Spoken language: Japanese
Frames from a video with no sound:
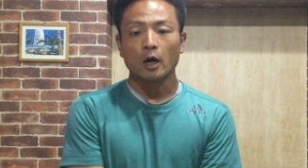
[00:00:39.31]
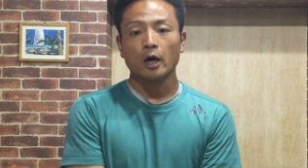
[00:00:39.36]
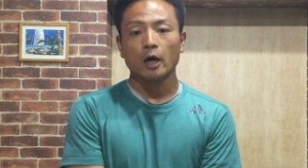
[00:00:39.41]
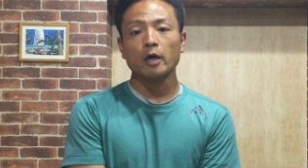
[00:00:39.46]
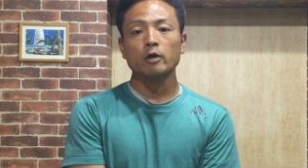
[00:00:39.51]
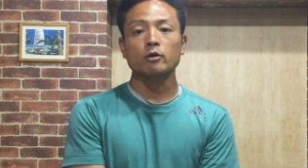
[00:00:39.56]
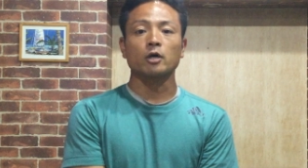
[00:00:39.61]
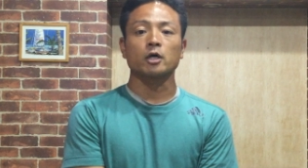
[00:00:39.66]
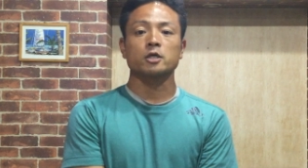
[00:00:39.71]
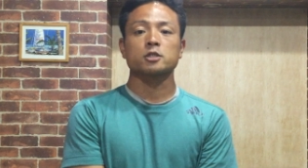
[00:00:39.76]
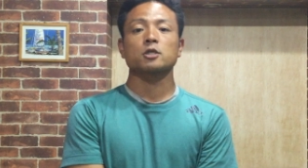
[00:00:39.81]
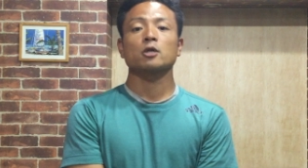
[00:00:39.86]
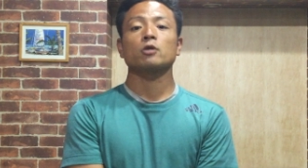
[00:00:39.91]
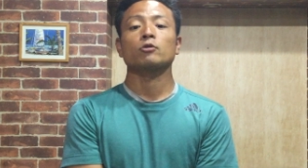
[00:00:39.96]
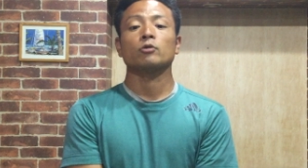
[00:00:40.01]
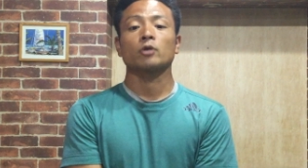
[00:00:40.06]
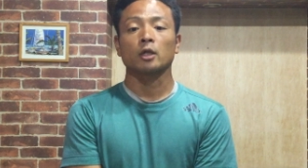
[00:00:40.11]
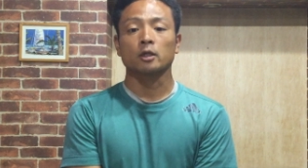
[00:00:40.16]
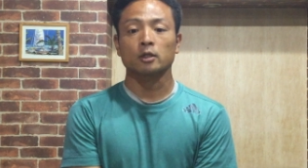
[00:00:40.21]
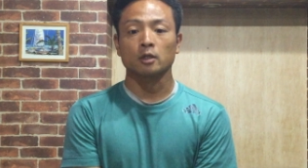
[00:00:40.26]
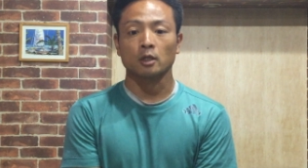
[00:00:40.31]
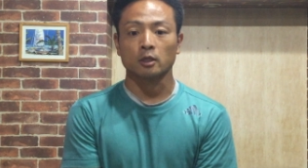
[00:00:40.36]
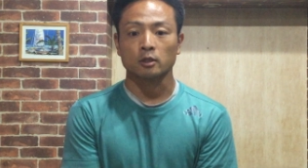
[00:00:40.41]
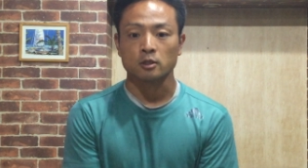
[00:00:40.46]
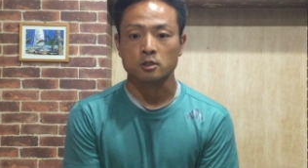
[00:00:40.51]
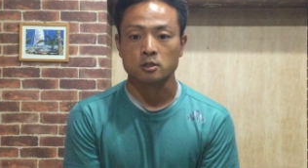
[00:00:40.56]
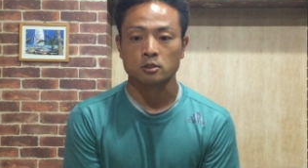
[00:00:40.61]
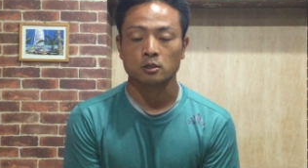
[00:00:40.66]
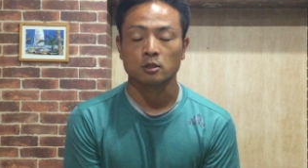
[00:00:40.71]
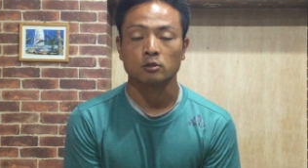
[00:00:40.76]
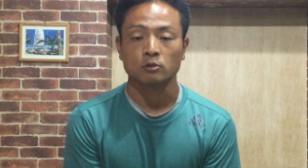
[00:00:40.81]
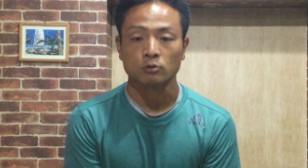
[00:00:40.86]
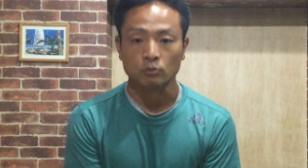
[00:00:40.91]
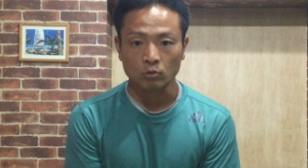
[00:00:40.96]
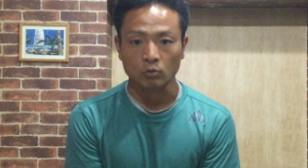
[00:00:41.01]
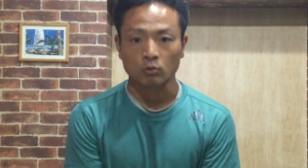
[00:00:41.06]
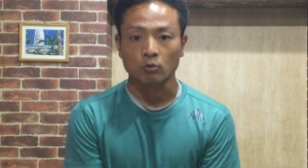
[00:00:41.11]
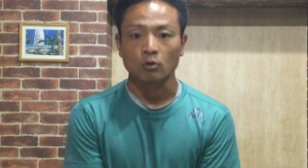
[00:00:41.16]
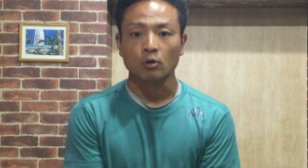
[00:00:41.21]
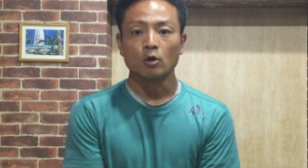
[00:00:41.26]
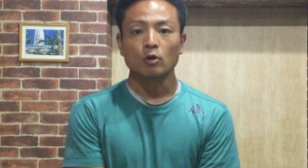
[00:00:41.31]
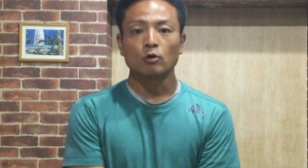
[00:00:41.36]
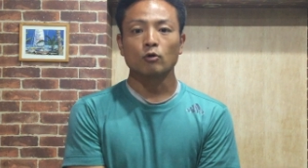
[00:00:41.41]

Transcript: 速く走れるようになったんですけど